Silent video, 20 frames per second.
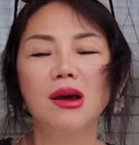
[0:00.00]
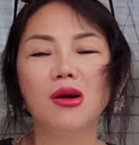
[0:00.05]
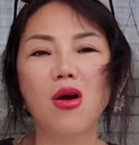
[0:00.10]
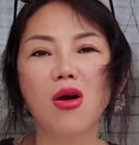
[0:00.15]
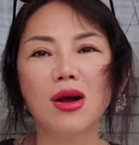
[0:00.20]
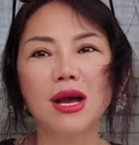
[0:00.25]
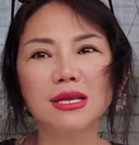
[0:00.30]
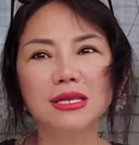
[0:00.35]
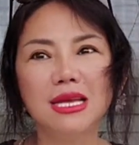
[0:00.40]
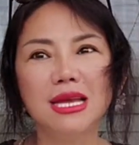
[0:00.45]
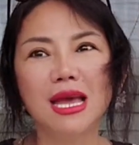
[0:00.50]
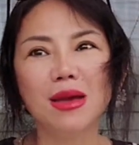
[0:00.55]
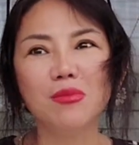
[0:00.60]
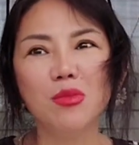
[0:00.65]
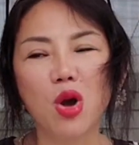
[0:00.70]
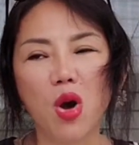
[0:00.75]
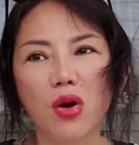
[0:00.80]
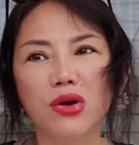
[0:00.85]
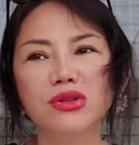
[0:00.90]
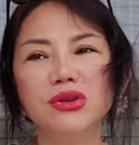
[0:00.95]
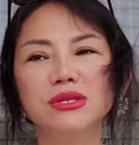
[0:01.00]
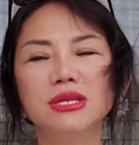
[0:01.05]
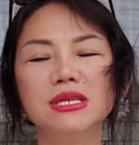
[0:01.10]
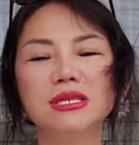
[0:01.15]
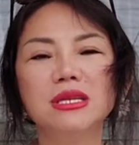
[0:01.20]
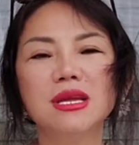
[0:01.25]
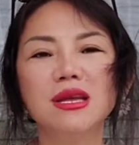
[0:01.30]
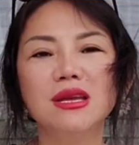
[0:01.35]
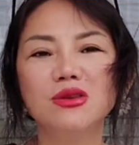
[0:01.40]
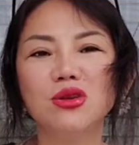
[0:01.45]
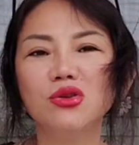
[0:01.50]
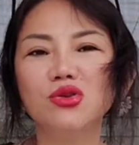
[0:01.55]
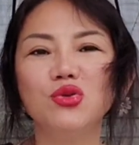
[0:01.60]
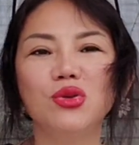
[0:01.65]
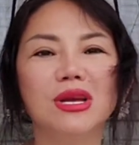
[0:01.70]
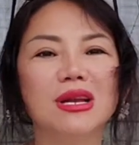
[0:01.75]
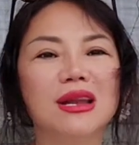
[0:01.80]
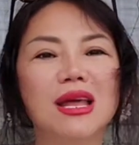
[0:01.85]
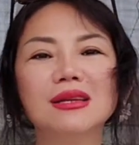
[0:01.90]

còn các chị em gọi cho CC nói chuyện